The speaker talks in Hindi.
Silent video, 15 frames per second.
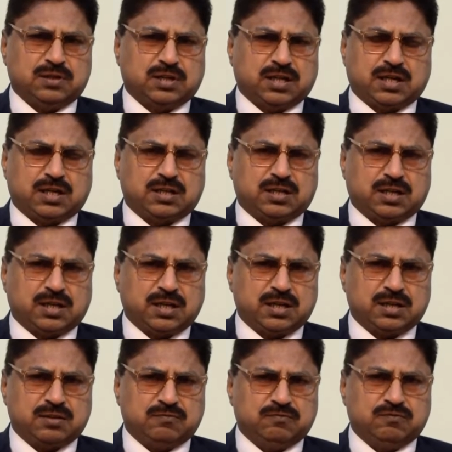टेरर
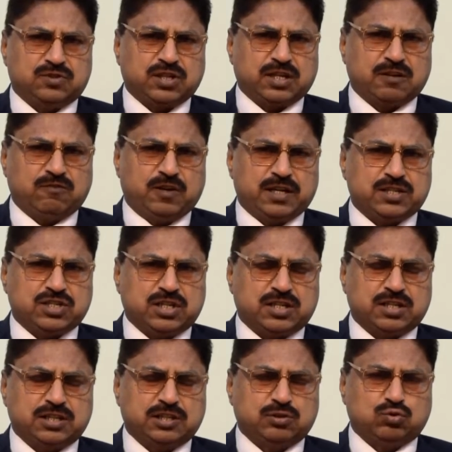टेरर टेरर वार चल
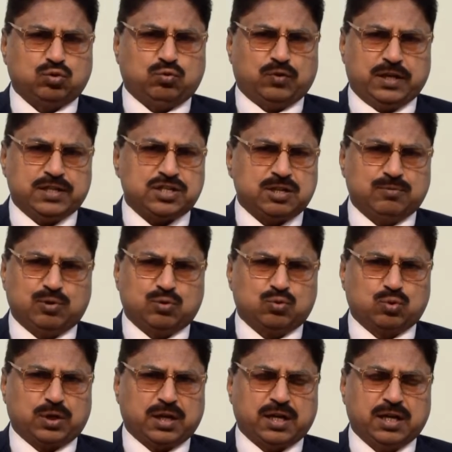रही है तो वहाँ से भी
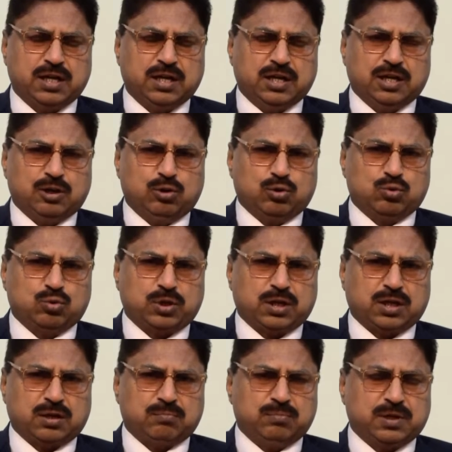लोगों के लोगों
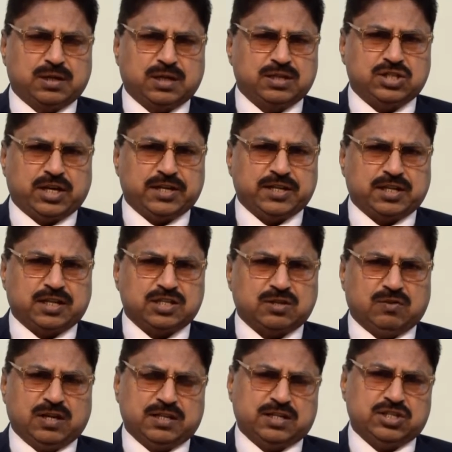के के जाने का
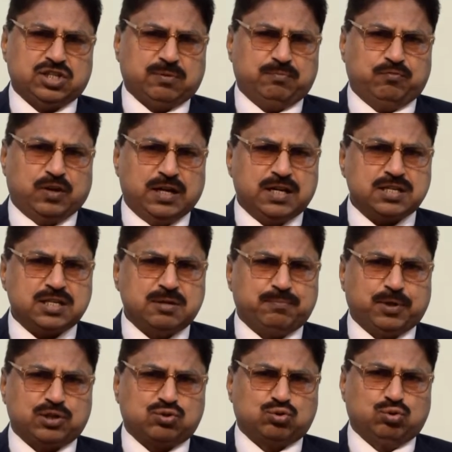सवाल नहीं है जब वहाँ से
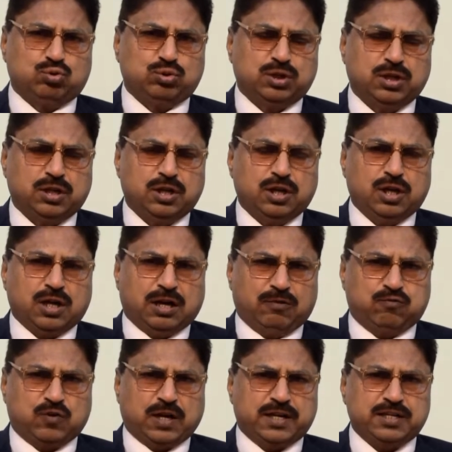पश्तून
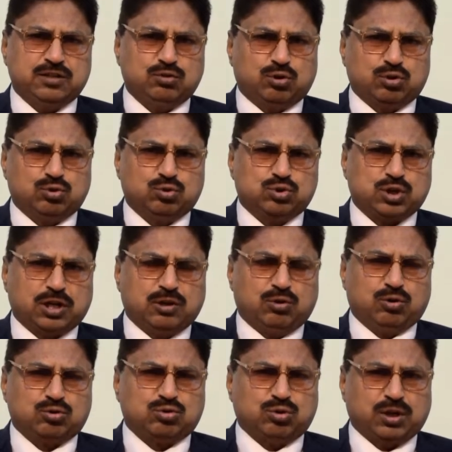अफ़गानी और दूसरे
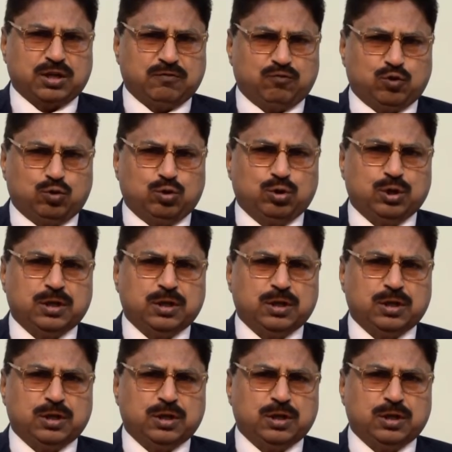लोग जो हैं वो